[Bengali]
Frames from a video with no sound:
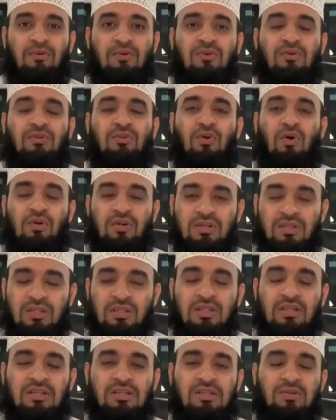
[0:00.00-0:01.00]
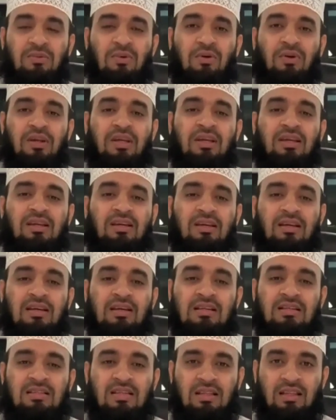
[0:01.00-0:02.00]
মোট দশটি দৃষ্টিভঙ্গি
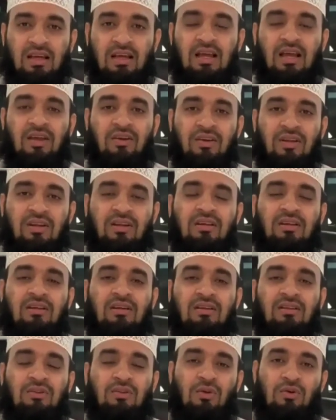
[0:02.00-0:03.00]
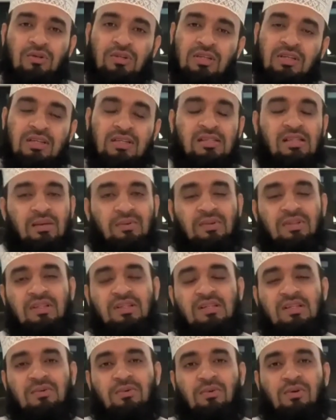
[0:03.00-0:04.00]
সাদা কায়নের দশটি ইসলামী
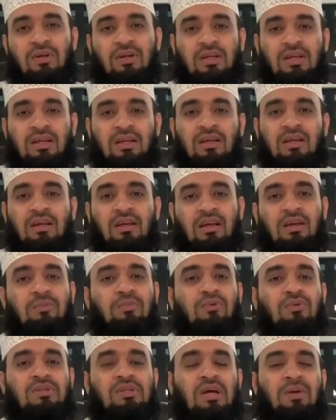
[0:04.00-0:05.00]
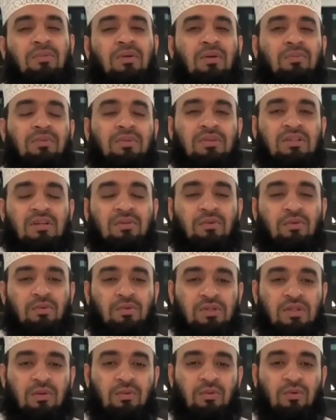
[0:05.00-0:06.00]
দৃষ্টিভঙ্গি এ পর্যায়ে আমি আপনাদের সামনে
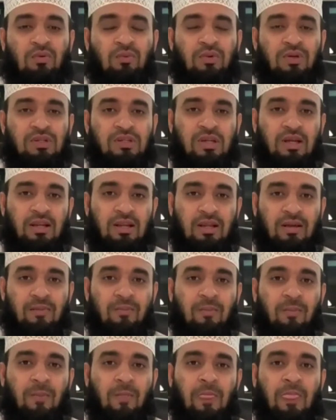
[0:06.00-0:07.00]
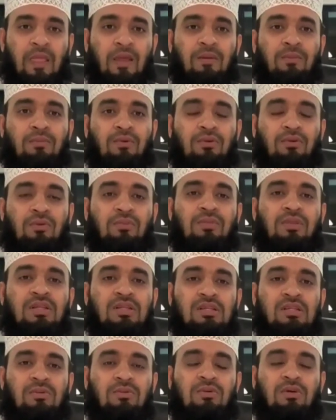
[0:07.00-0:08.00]
উপস্থাপন করবো ইনশাআল্লাহ প্রথম
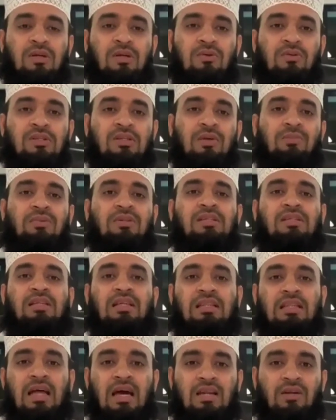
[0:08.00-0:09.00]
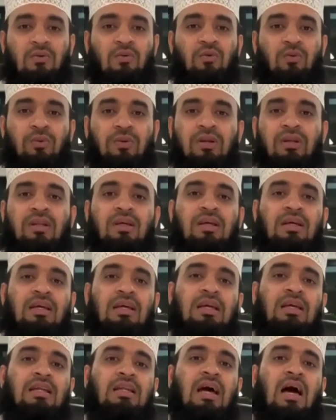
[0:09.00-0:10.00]
দৃষ্টিভঙ্গি হচ্ছে আপনি যেটা দান করবেন
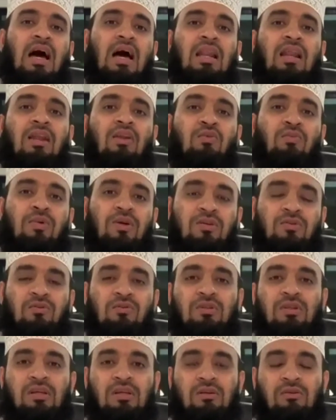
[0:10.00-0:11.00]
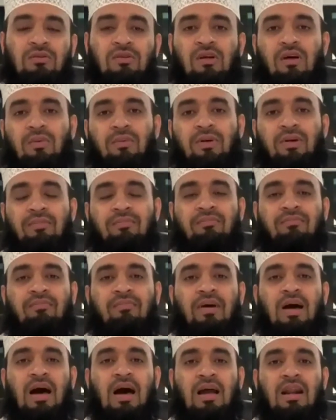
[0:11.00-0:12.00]
এটা হালাল উপার্জন থেকে হতে হবে
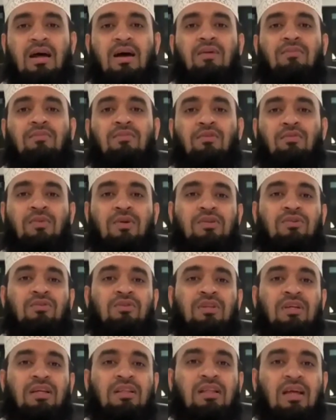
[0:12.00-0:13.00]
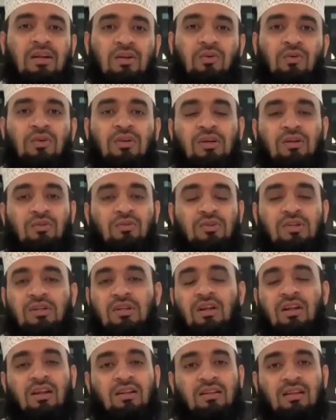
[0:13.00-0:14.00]
হারাম উপার্জন থেকে দান করলে কিন্তু
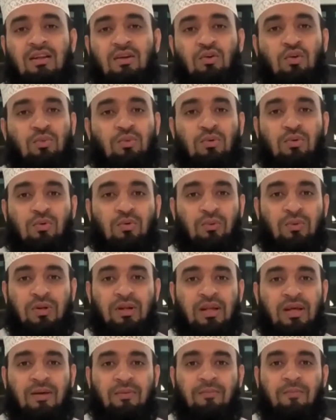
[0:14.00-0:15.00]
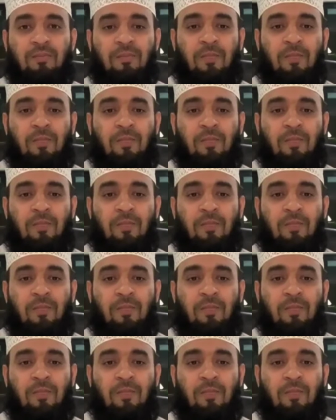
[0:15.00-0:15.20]
সেটা আল্লাহ তালা কবুল করবেন না